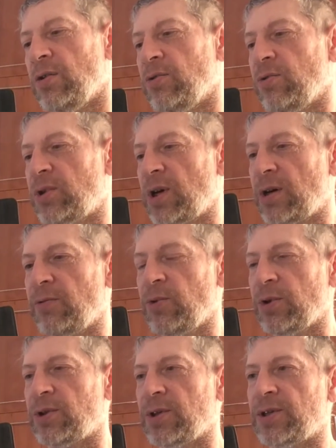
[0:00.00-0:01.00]
Ну так
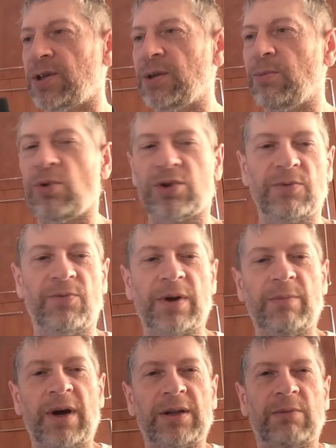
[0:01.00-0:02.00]
вот, с этим большим
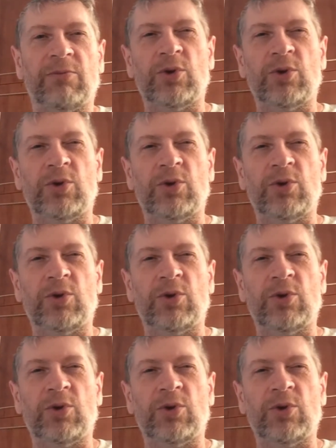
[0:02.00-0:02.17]
форматом.